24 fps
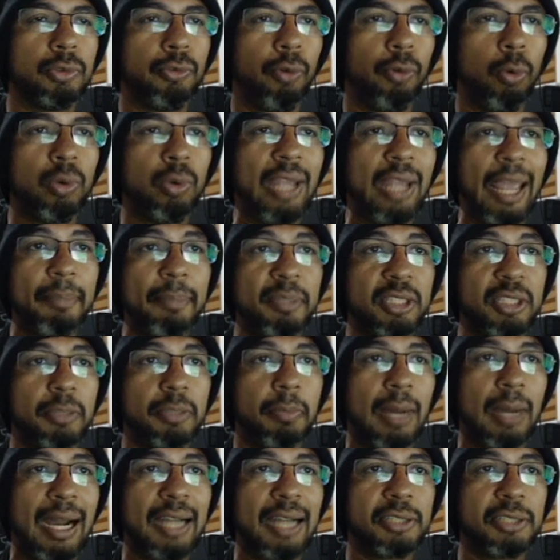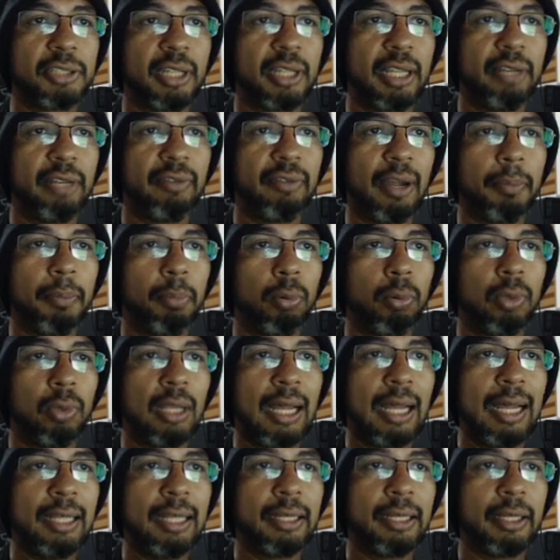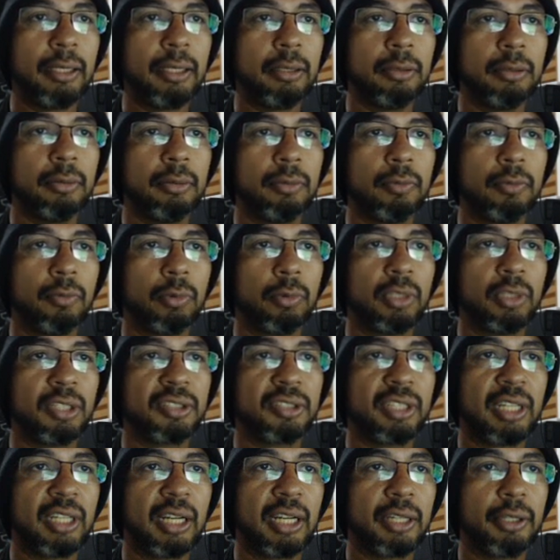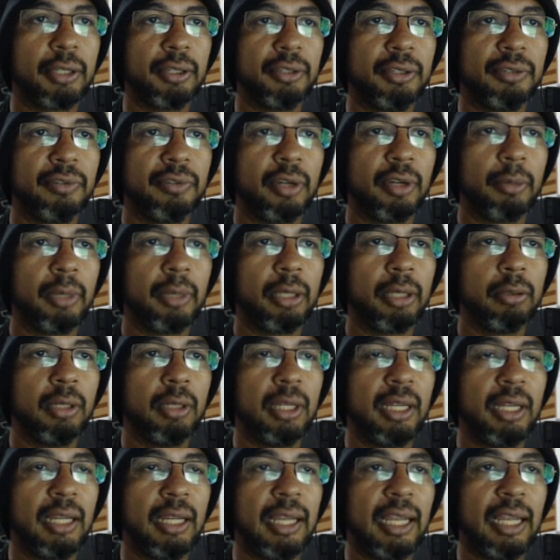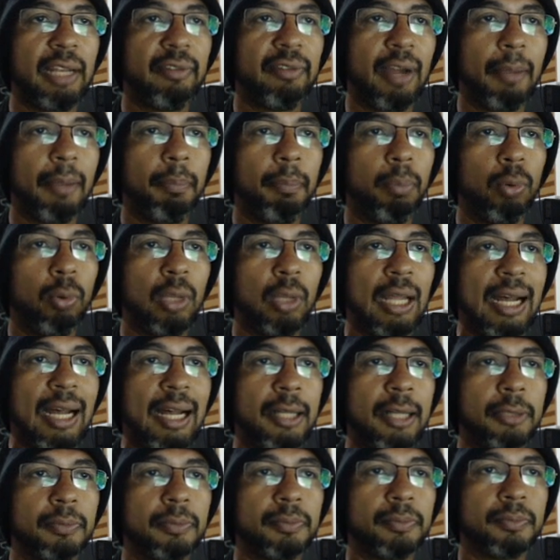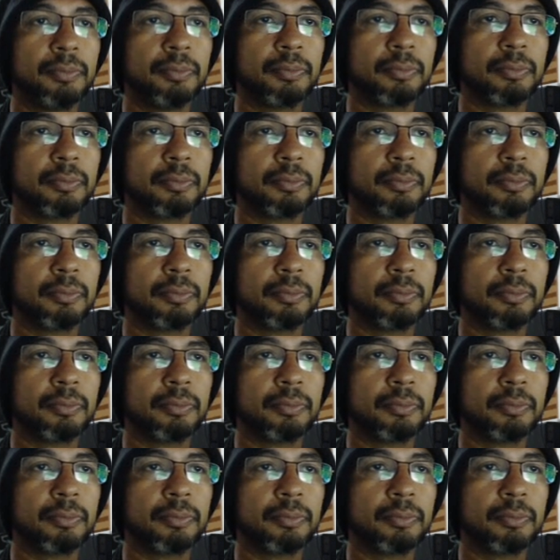com um gap de baixo, ele vai pular, né? Vou desenhar aqui de vermelho. Ele vai pular